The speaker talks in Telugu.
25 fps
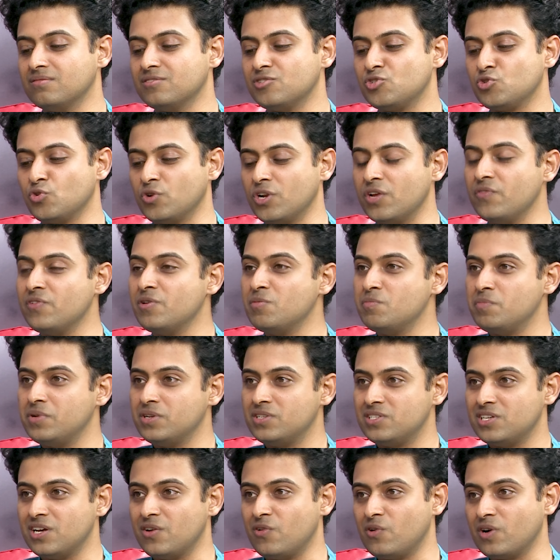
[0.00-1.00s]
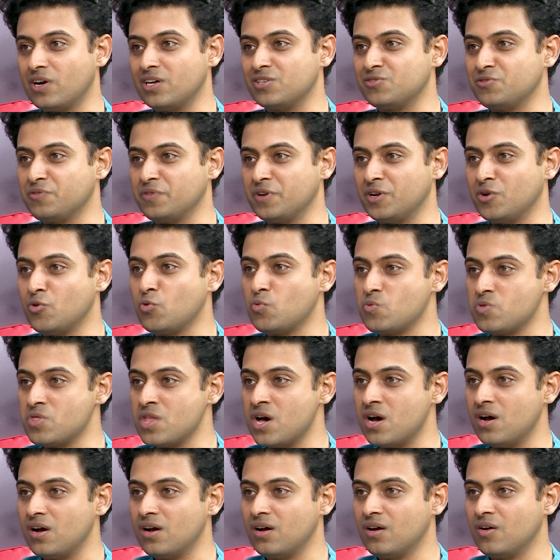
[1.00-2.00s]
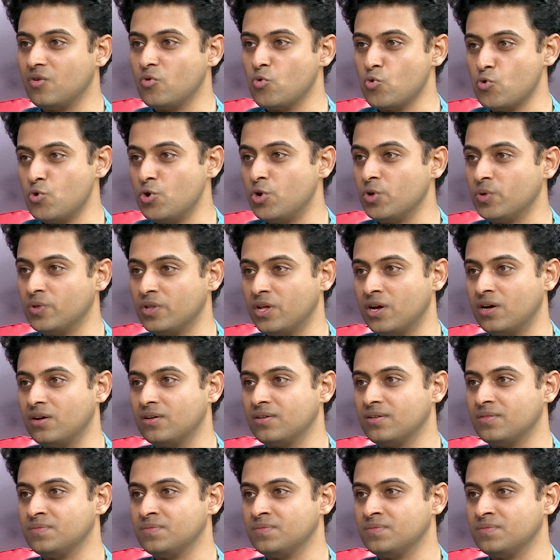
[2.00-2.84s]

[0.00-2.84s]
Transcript: స్టోరీ వినిపించే అవకాశం ఏమైనా ఉందా ఉంటుందా